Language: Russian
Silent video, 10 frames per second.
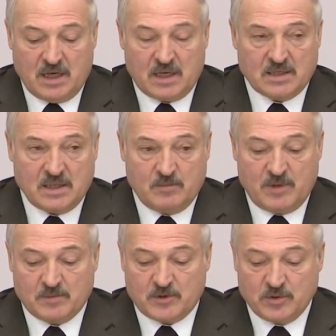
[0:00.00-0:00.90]
Я хотел
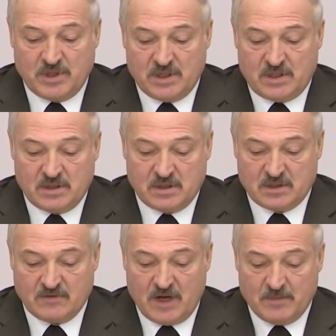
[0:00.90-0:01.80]
бы обсудить
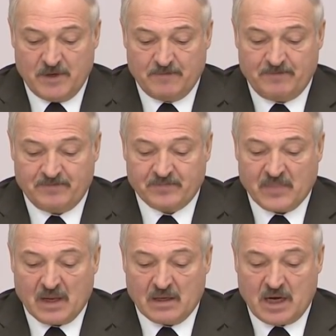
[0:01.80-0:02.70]
с вами,
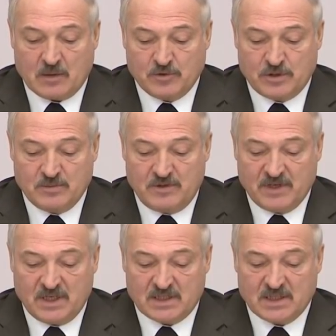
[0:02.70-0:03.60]
как будем
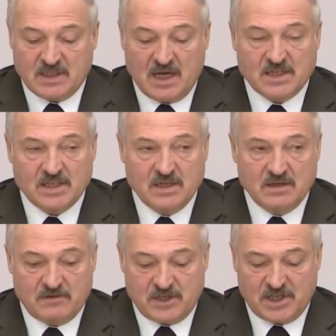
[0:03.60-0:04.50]
двигаться
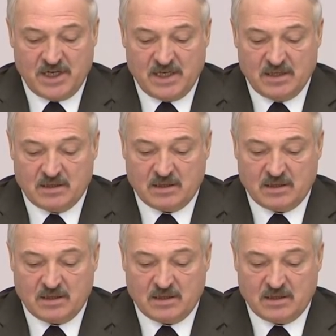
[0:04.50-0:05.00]
дальше в решении